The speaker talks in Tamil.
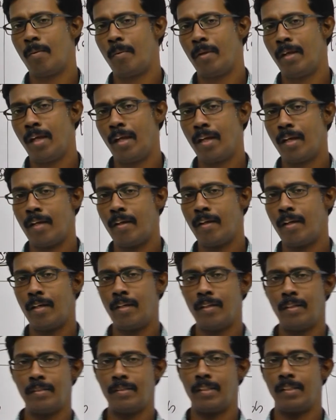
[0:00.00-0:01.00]
நம்ம ஏற்கனவே
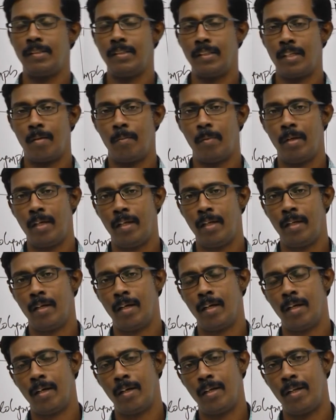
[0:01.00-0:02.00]
ரெண்டு ஸ்ட்ரக்சர் நம்ம
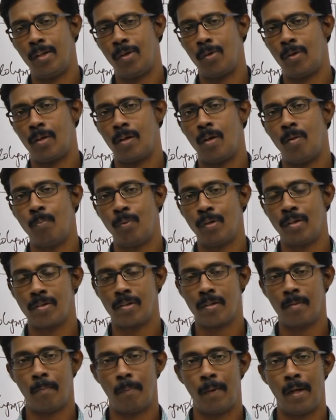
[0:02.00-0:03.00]
இயரோட
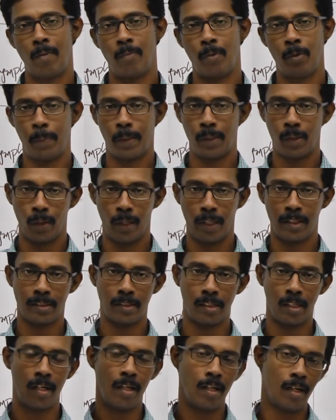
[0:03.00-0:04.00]
காம்போனன்ஸ் நம்ம பார்க்கும்போது பார்த்தோம்
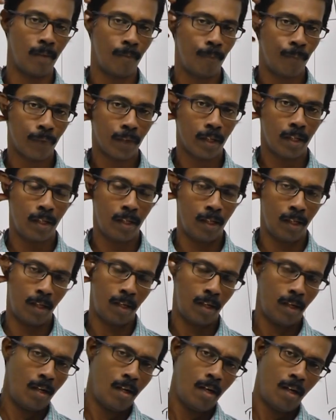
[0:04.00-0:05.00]
எக்ஸ்டர்னல்
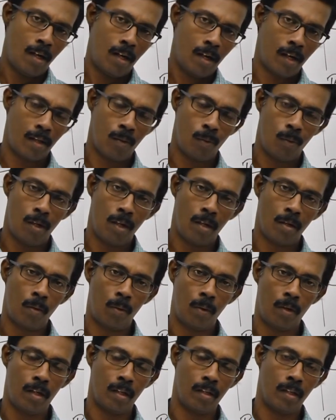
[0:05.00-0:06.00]
இயர் அது உள்ளே
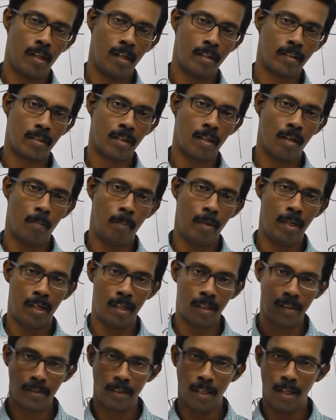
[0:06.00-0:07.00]
இருக்கக்கூடிய அந்த எக்ஸ்டர்னல்
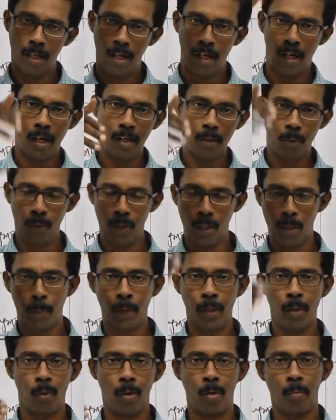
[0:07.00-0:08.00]
மீட்டர்ஸ் அது உள்ளே
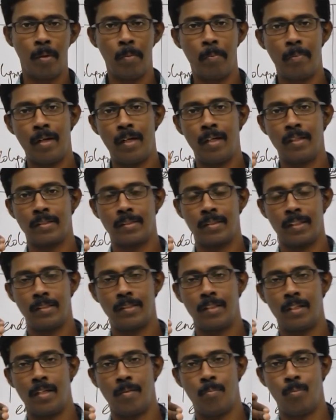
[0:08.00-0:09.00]
போய் ஒரு மெம்பரைன
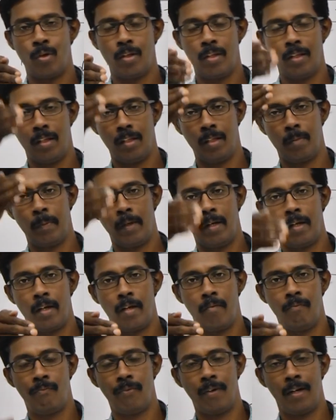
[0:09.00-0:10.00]
ஸ்ட்ரக்சரில் முடியுது அதுக்கு பேர்
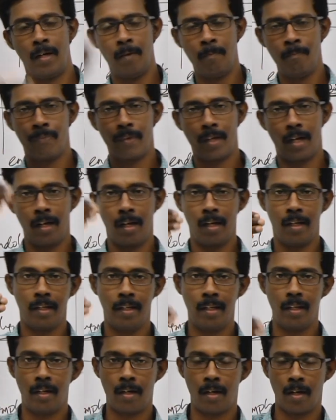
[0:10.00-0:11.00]
டிம்பானம் அல்ல
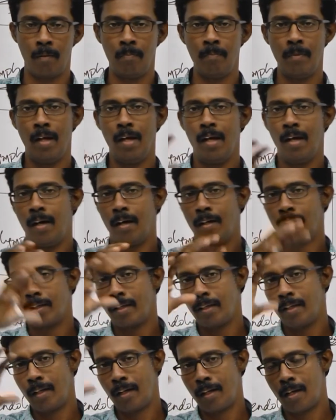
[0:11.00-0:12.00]
இயர் ட்ரம் அந்த
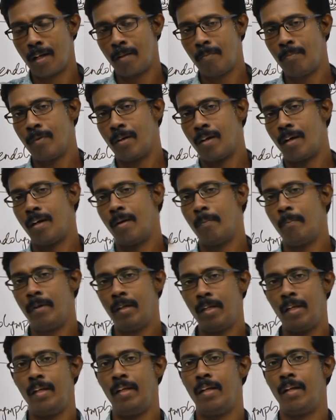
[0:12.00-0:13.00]
இயர் ட்ரம்
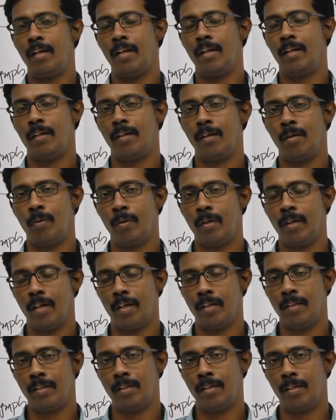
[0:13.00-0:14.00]
மிடில் இயரில் இருக்கக்கூடிய
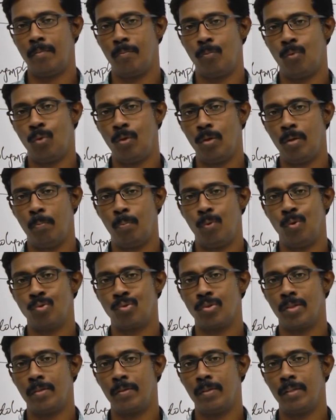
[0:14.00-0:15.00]
அந்த மூணு
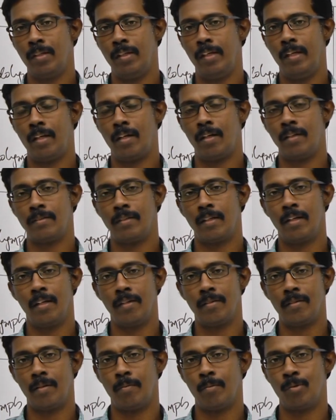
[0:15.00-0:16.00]
போன்ஸ் அது வந்து இயர்
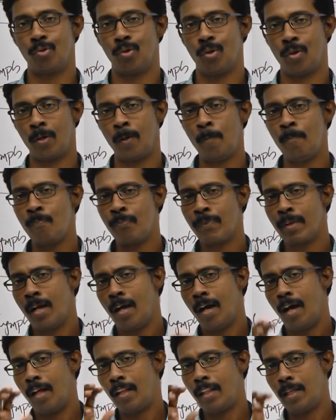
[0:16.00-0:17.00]
ஆசிக்கல்ஸ் நம்ம சொல்கிறோம்
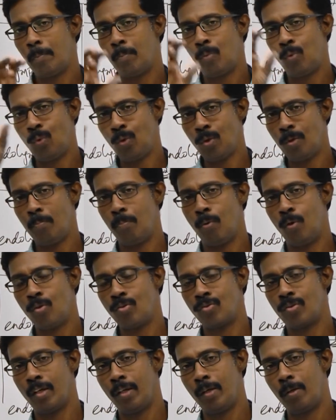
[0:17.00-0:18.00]
அந்த மூணு
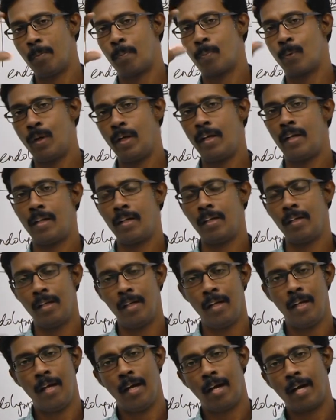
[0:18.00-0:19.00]
போன்ஸ்லேயும் போயிட்டு
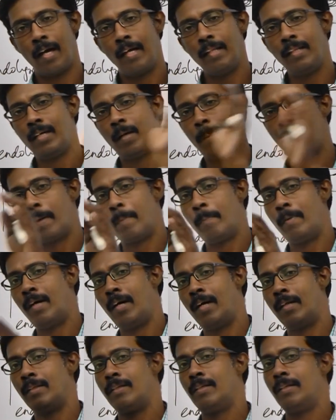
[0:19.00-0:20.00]
அதுக்கப்புறமா
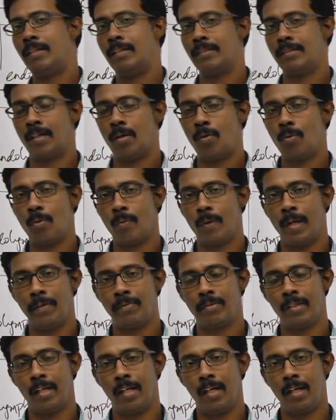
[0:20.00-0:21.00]
அந்த சவுண்ட்
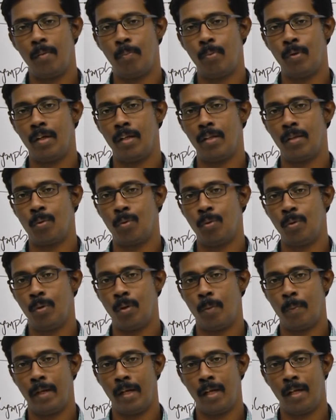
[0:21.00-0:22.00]
வேவ்ஸை எங்கே போய் அது
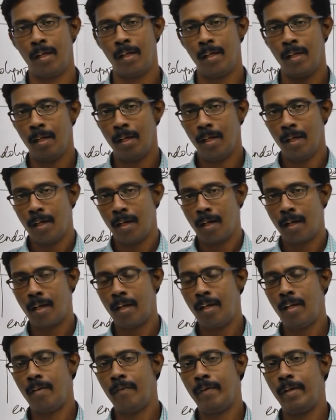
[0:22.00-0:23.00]
கொடுக்கும் அப்படின்னா
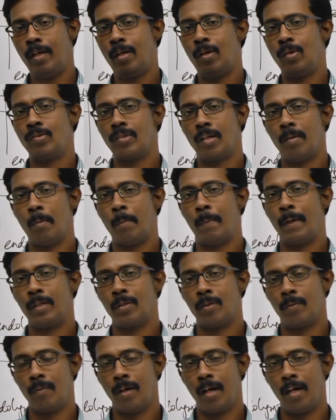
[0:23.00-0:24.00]
ரெண்டு விண்டோஸ் நம்ம
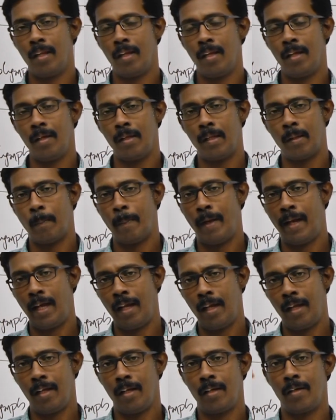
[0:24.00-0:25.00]
பார்த்தோம் அதில் அந்த
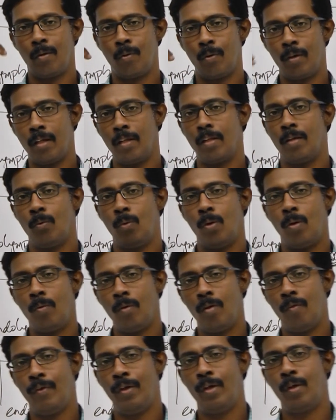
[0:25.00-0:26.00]
மேலே இருக்கக்கூடிய அந்த
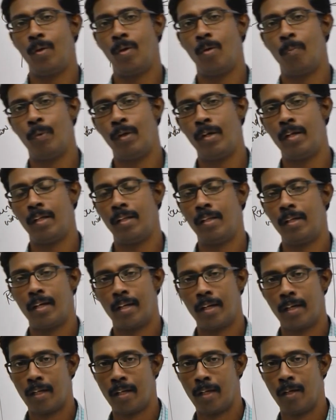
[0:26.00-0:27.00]
ஓவல் விண்டோவில் போயிட்டு அது
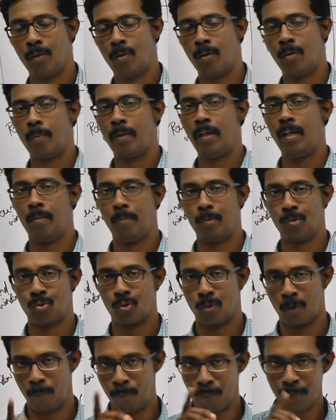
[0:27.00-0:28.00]
கனெக்ட் ஆகிருக்கும் அப்படின்னு நம்ம
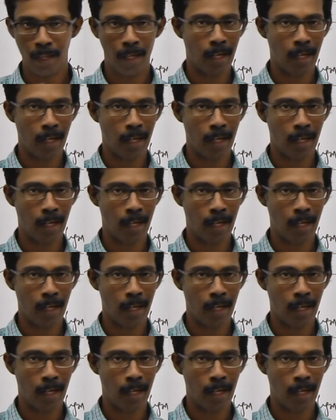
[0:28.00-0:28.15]
சொன்னோம்